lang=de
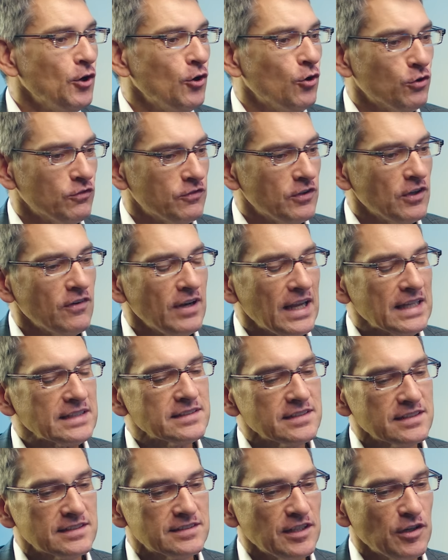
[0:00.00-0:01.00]
Und wir
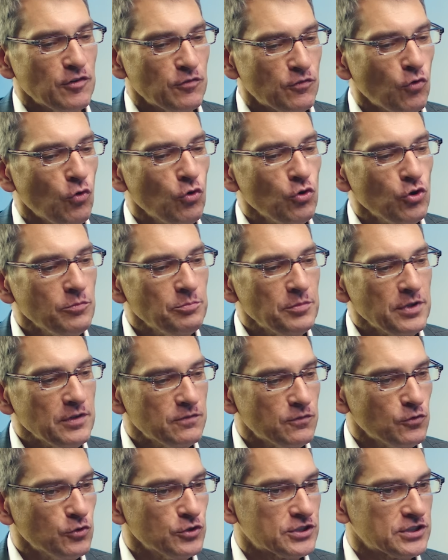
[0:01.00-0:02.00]
lassen sehr wohl und
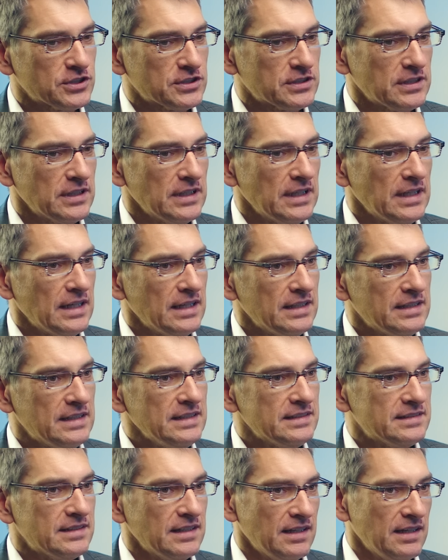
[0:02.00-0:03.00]
bewusst
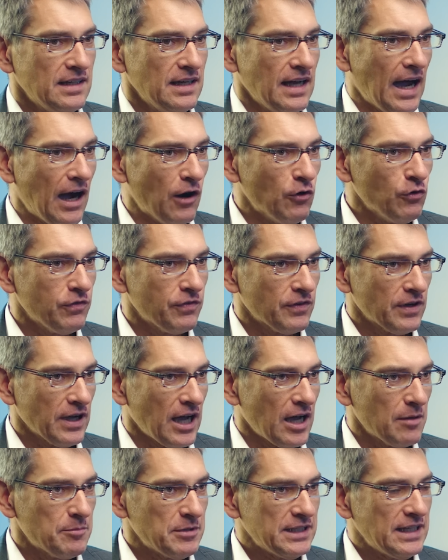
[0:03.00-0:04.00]
diese
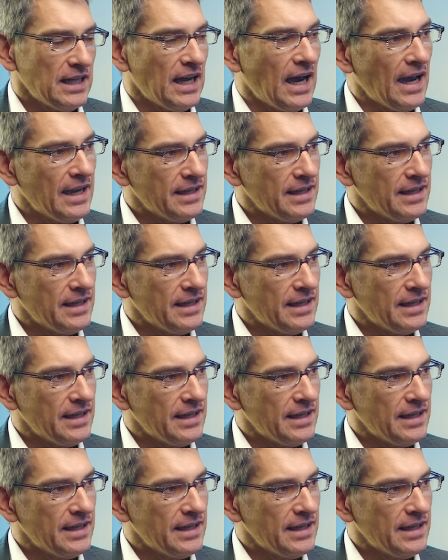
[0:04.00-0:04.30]
Aufgabe der